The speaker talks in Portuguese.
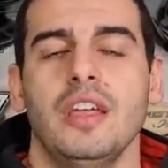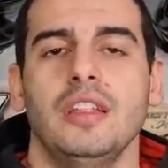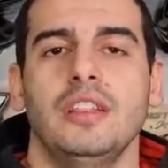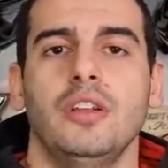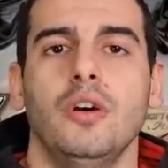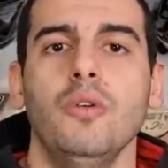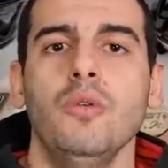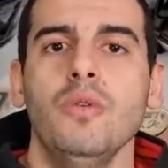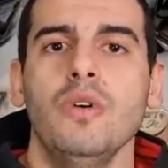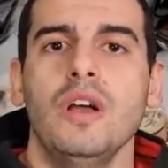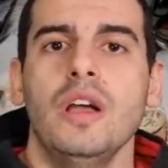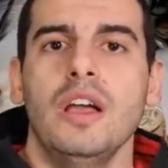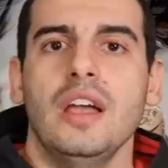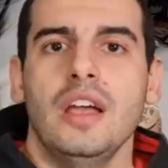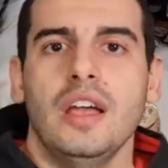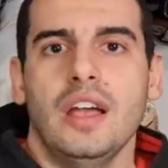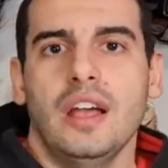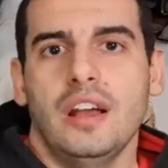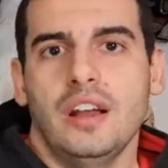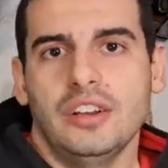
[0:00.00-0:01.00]
Então,
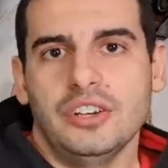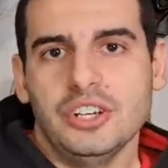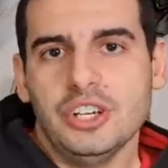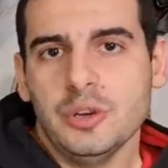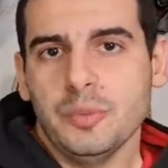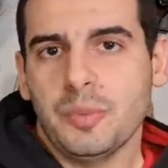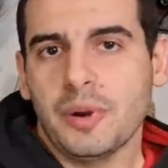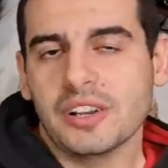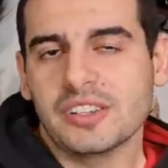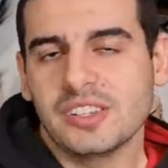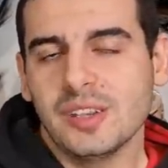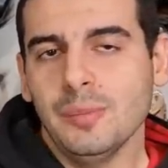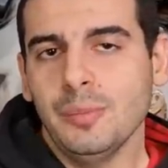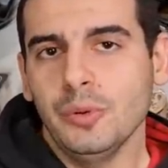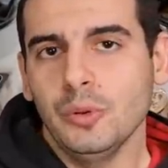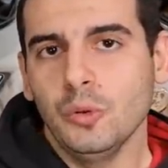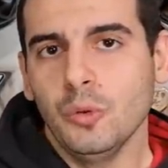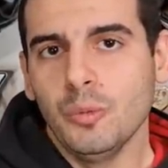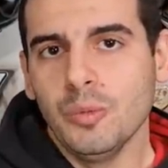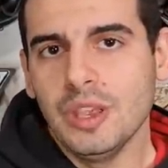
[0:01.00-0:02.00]
eh, a gente parte
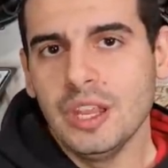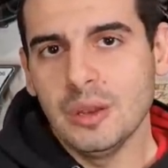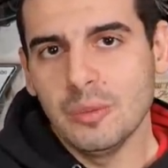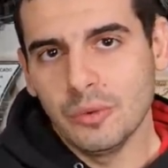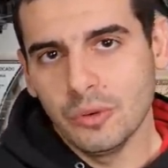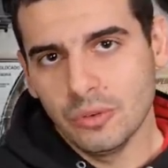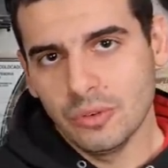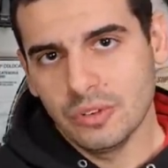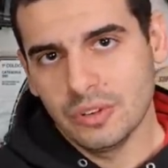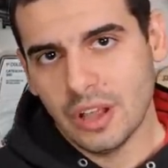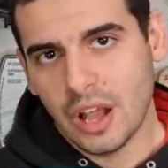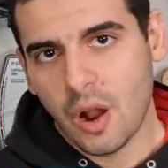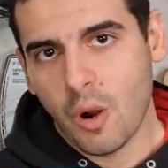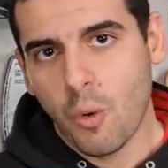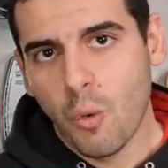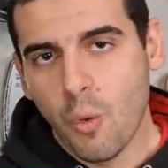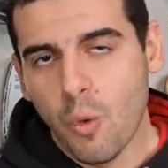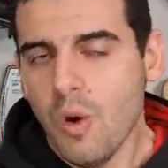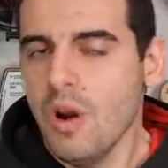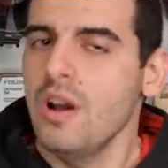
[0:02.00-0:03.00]
sempre do mínimo na
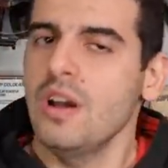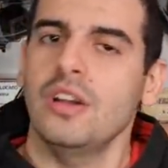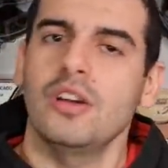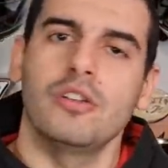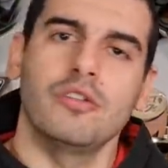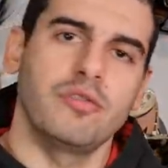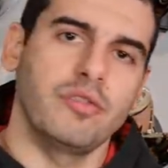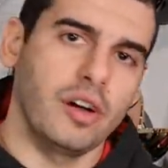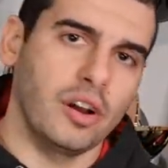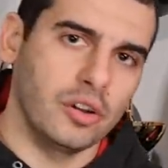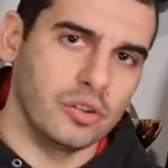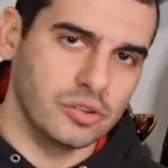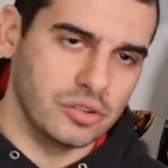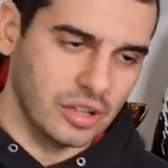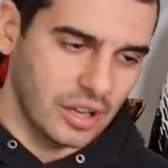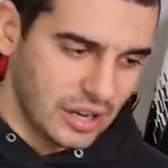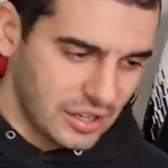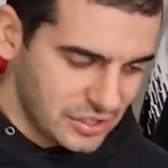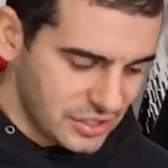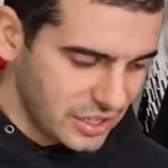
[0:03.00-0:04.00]
rua, que eu falo nos
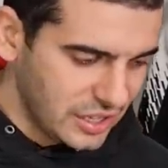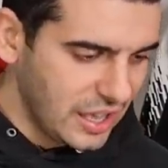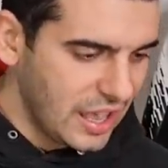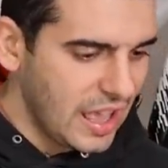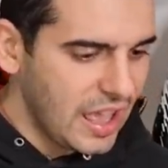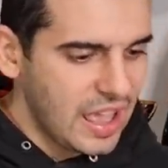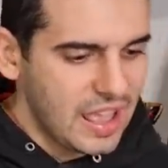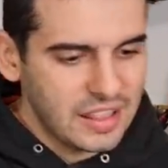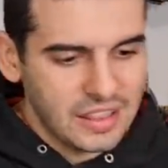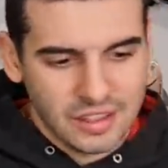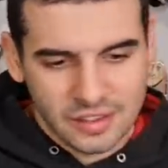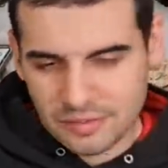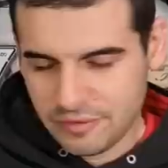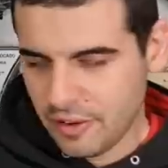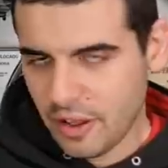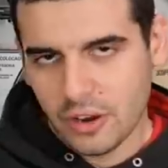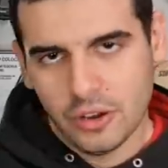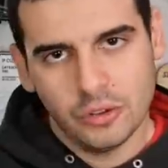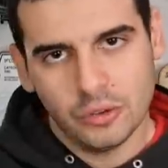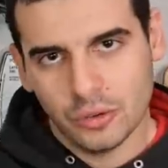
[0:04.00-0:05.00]
horários de queda,
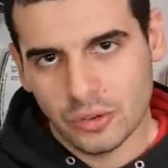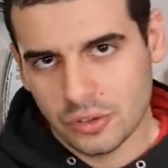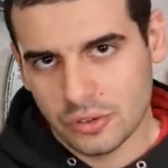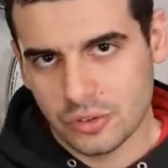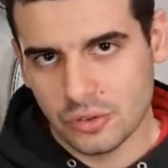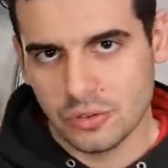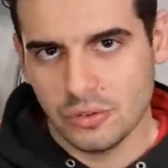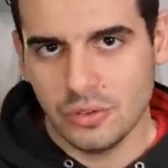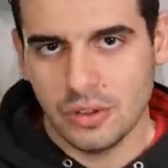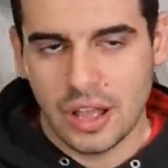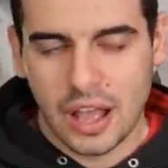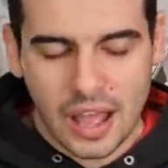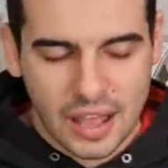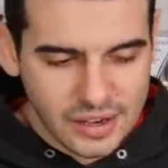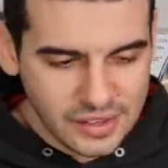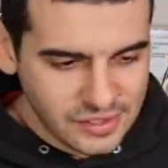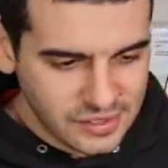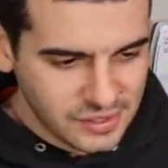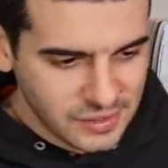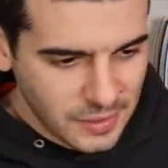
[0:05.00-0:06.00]
falo em todos os
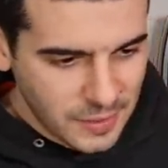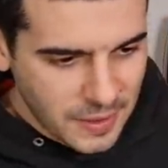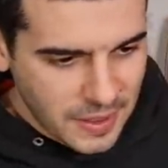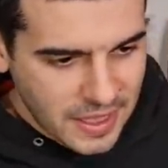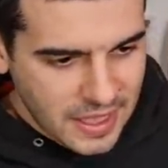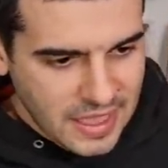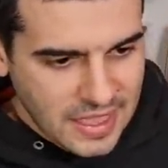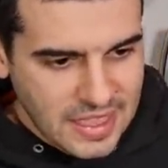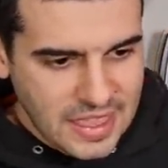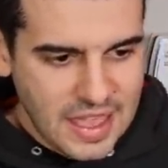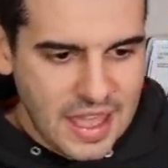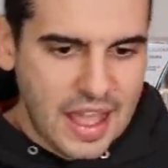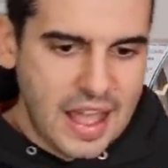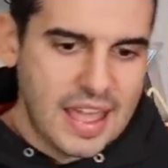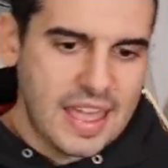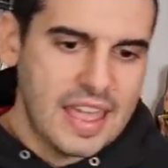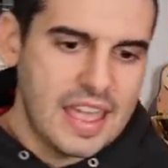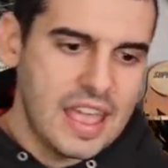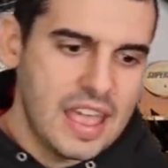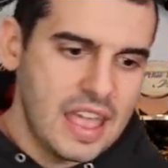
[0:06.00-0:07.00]
lugares, e
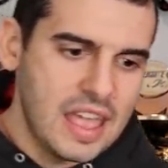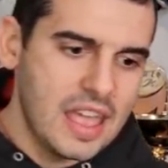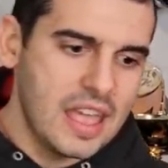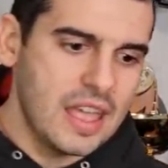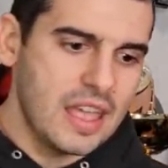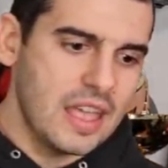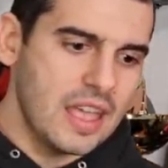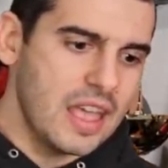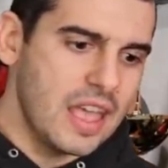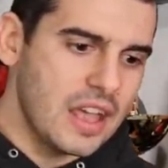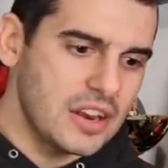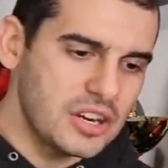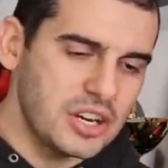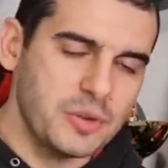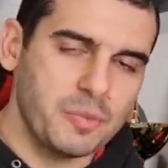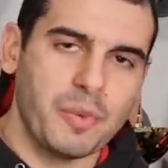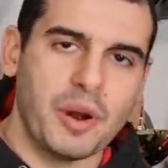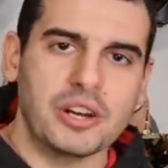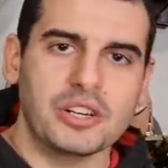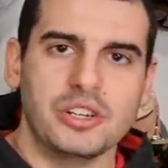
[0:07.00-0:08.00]
aí a
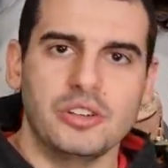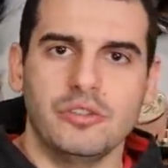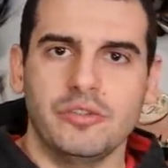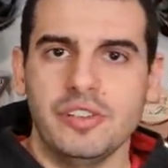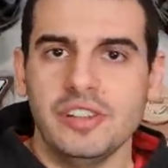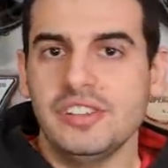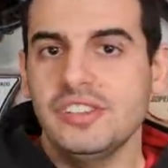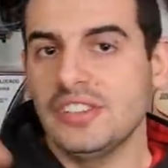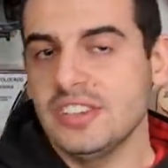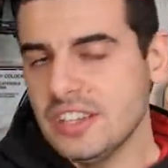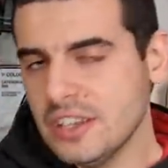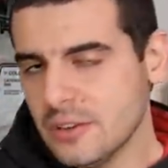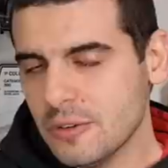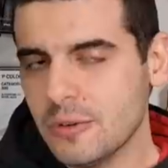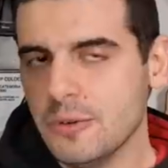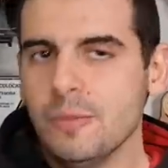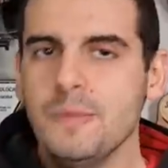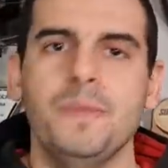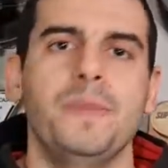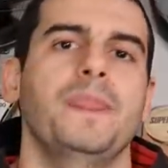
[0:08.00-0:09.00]
gente parte do
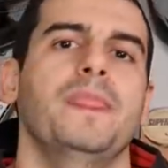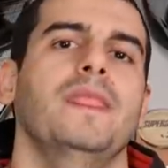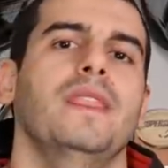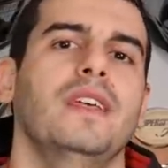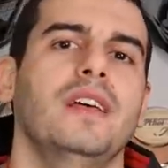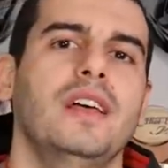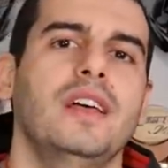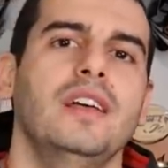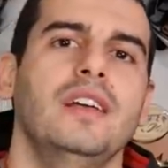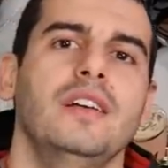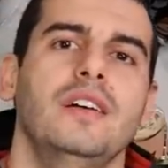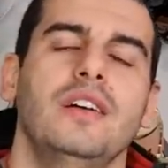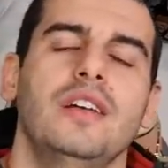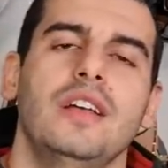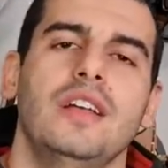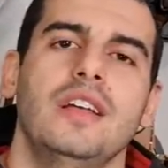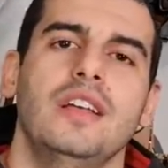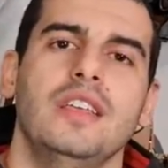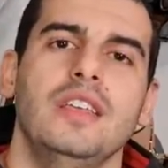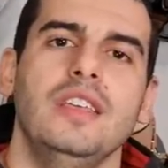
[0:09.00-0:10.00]
25, né?
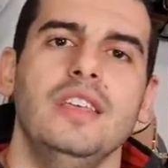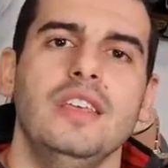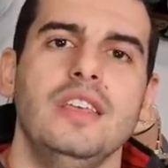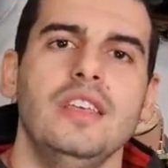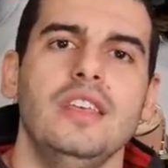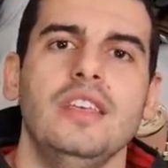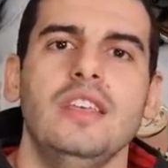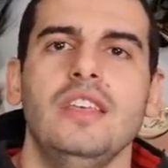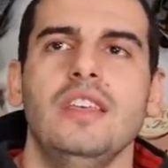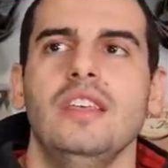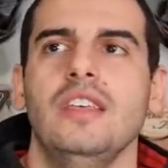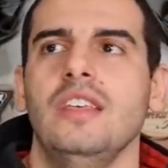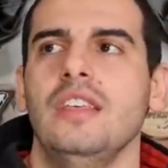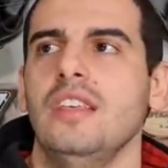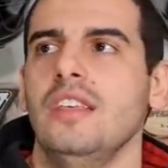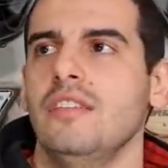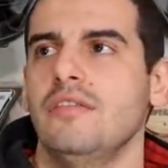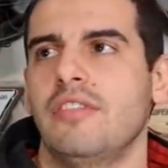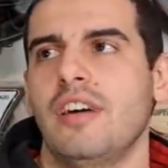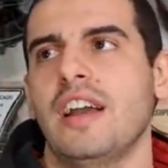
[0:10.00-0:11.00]

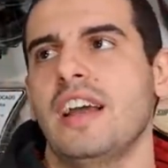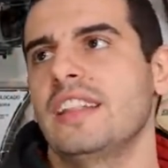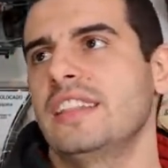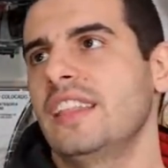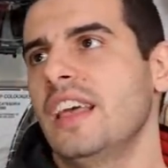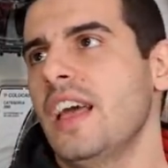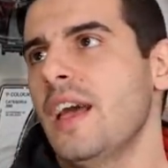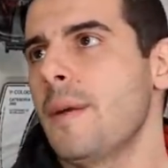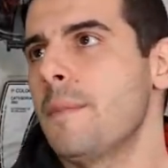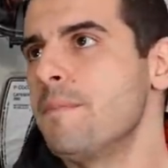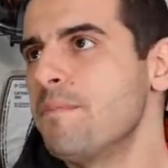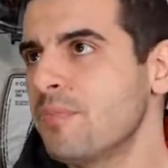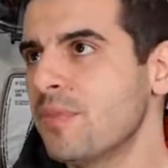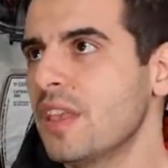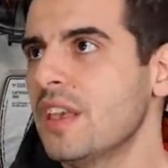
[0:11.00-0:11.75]
E vai até